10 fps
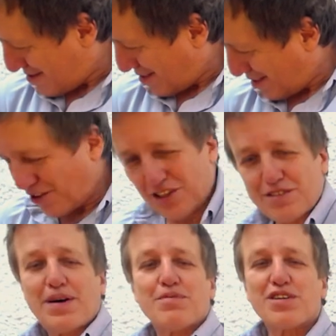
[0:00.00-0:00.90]
Nos
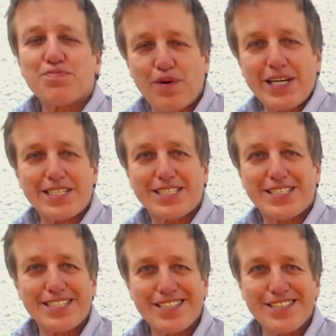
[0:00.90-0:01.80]
vemos
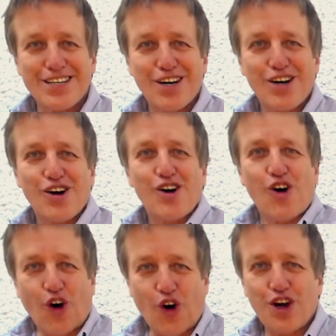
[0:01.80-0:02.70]
pues
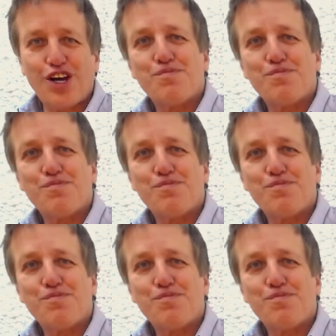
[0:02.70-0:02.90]
hoy,